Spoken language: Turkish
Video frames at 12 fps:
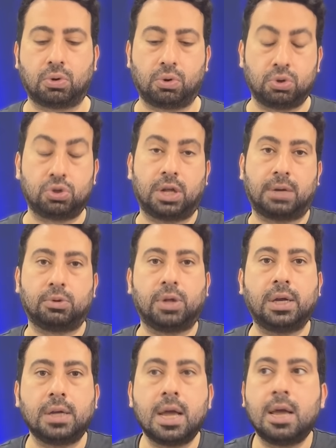oyuncular
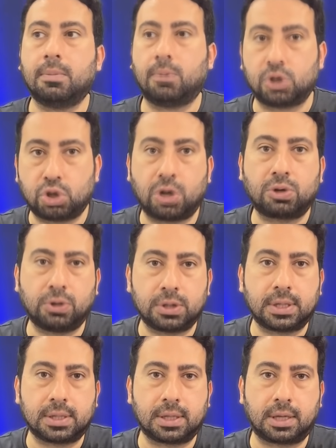bunlar. Masuaku da
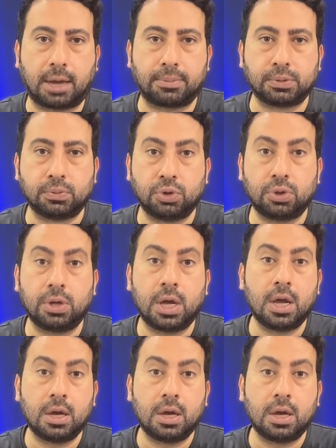sık sık yaptı bunu.